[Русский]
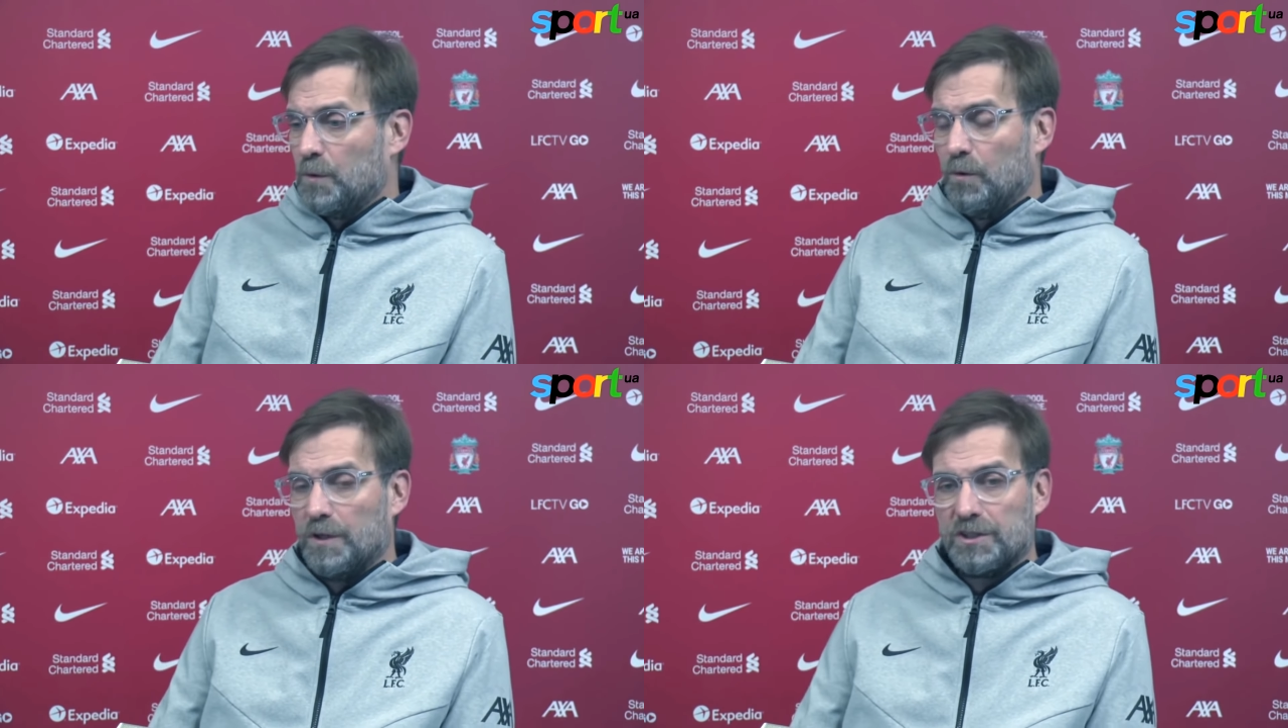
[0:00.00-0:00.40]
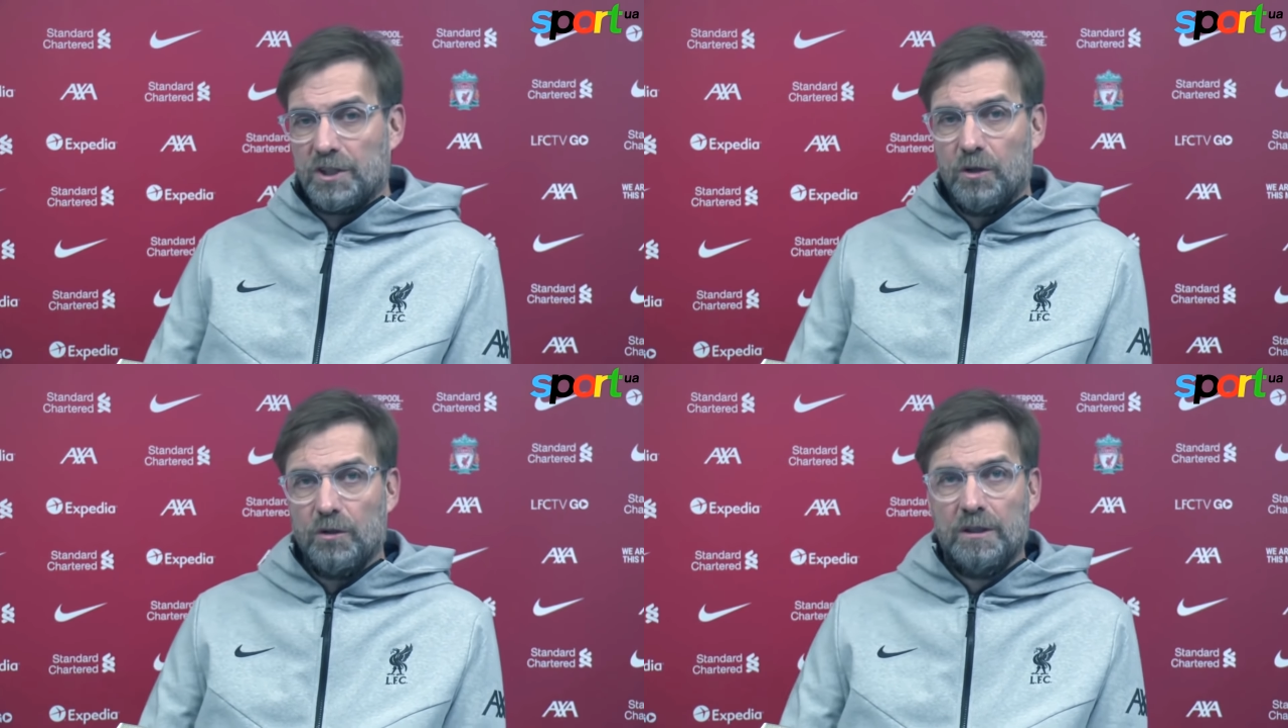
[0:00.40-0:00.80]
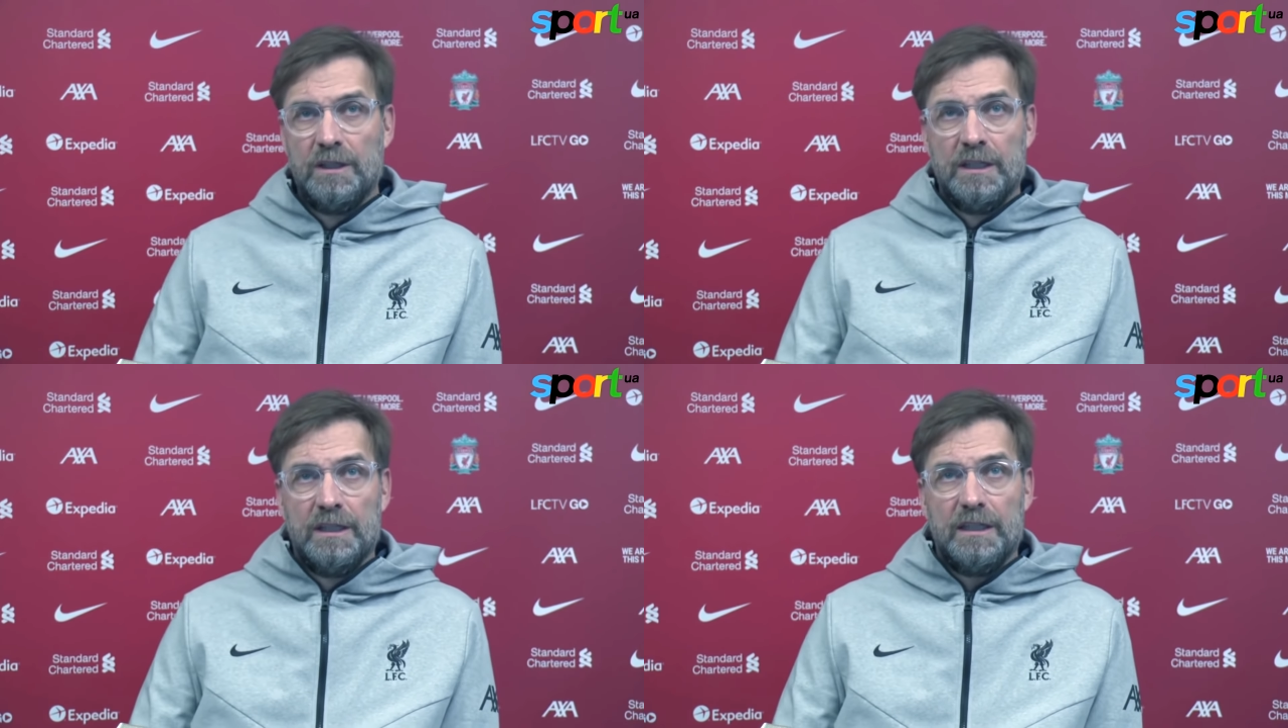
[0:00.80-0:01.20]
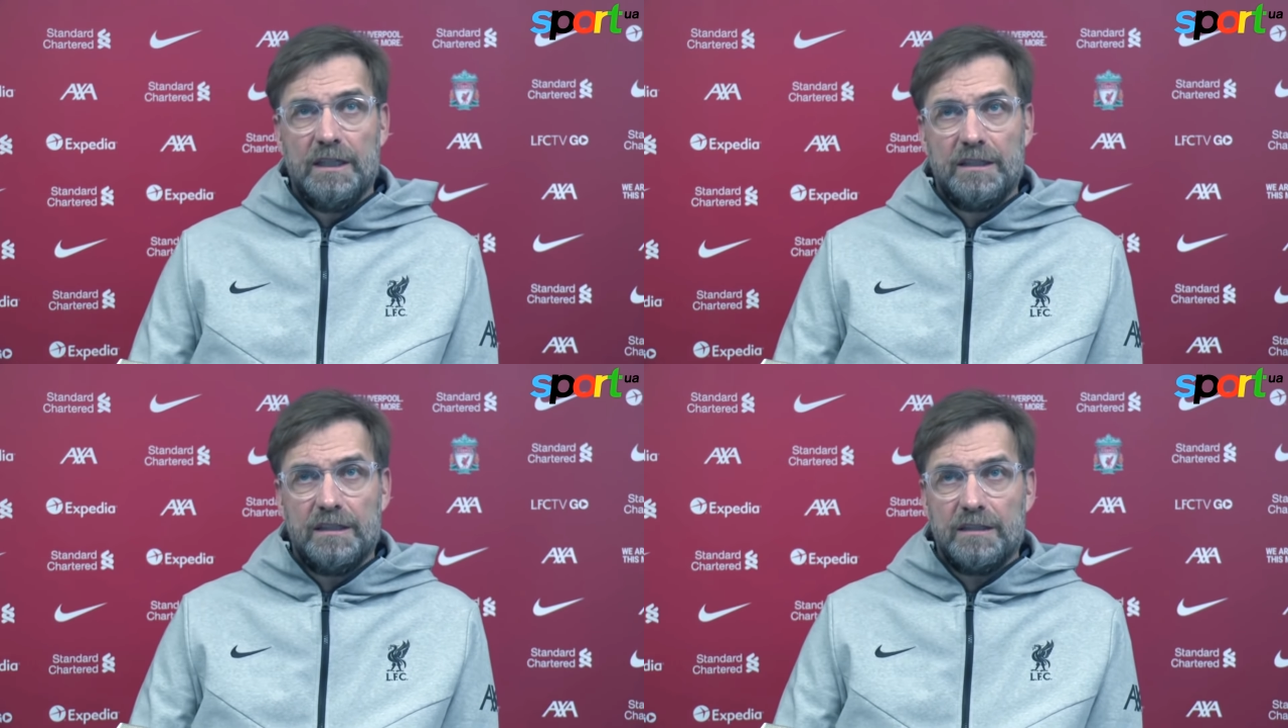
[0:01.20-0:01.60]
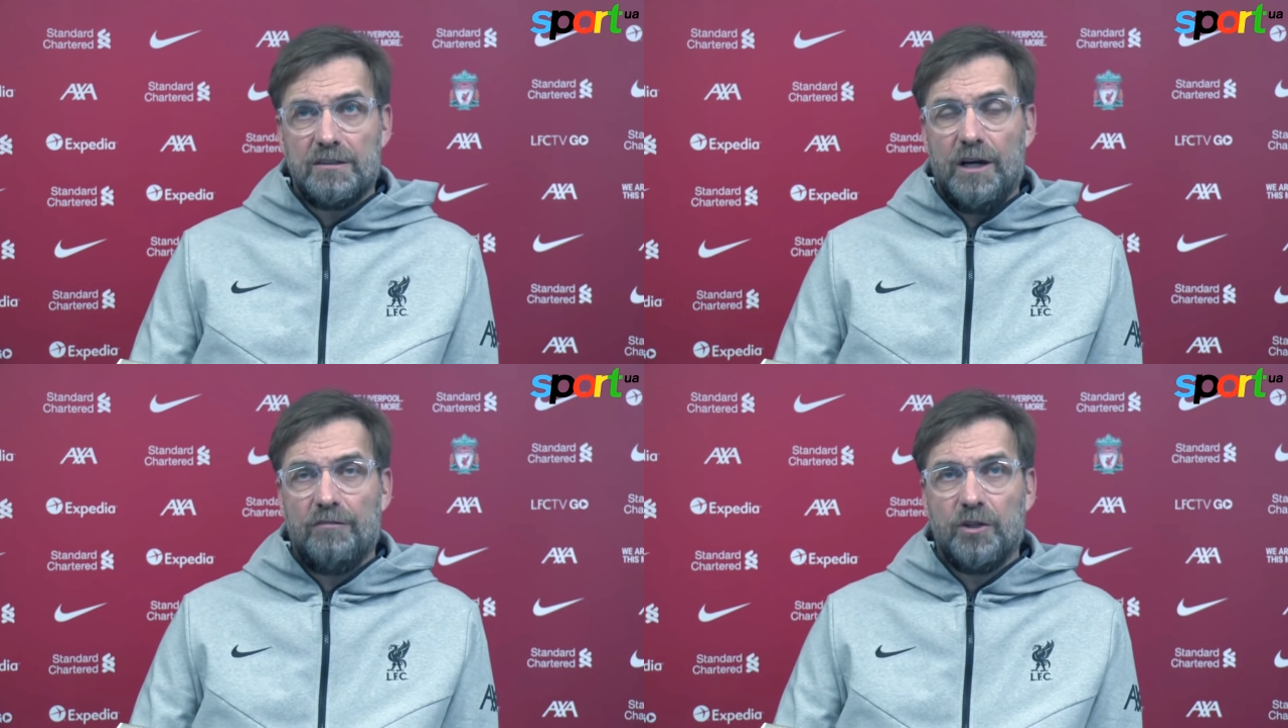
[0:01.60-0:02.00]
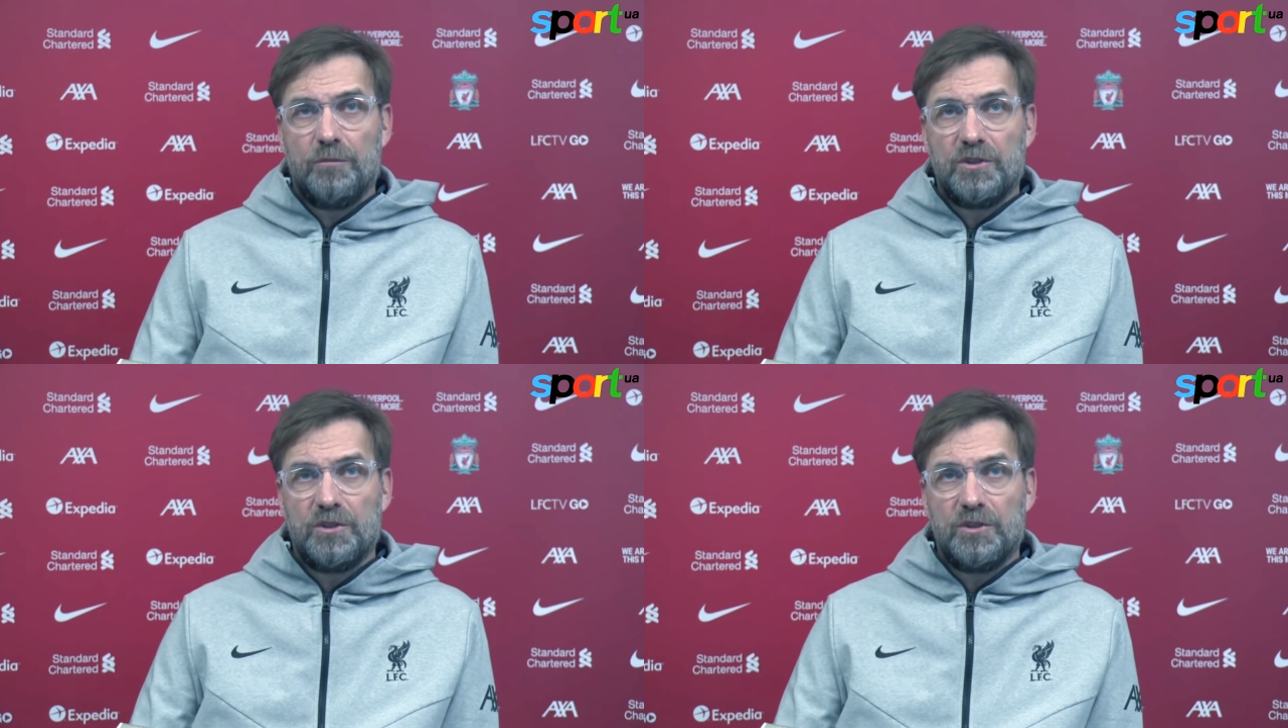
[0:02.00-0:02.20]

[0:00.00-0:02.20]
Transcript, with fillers: получаешь возможность забить гол.